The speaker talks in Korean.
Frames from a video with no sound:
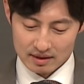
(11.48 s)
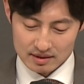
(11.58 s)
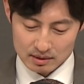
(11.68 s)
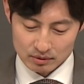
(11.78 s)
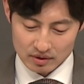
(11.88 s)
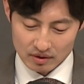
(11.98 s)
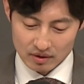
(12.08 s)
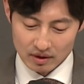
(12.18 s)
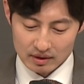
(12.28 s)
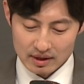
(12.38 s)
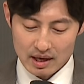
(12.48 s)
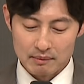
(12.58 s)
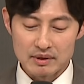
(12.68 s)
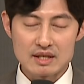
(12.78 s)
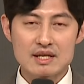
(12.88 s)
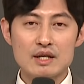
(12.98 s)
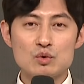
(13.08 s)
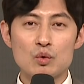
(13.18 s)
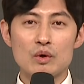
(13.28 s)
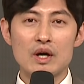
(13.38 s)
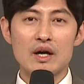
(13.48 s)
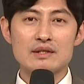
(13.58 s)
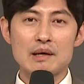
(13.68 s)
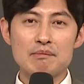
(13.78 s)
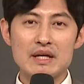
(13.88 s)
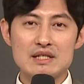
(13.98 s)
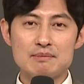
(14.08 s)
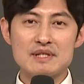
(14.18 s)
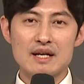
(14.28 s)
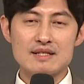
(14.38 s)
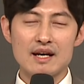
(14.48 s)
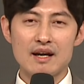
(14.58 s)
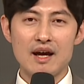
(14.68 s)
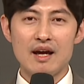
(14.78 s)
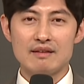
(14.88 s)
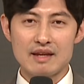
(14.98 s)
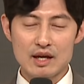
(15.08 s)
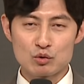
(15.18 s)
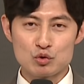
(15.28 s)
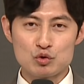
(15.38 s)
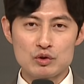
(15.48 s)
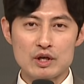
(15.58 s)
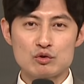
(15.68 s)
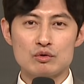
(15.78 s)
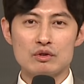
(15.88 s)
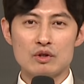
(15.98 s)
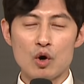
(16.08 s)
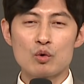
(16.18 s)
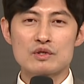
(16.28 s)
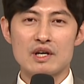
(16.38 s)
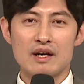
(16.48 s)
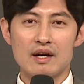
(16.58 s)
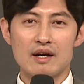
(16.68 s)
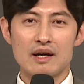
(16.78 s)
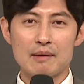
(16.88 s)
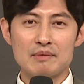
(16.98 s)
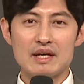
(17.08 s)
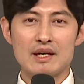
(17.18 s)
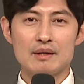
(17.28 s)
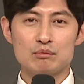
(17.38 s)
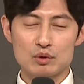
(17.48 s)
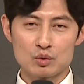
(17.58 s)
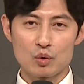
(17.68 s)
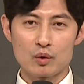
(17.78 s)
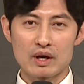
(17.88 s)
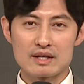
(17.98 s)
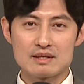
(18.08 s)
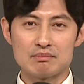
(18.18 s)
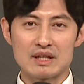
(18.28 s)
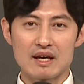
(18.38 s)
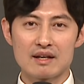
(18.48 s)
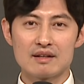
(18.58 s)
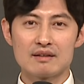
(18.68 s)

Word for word: 이제부터 다 함께 찬송가 314장 내 구주 예수를 더욱 사랑 함께 부르도록 하겠습니다.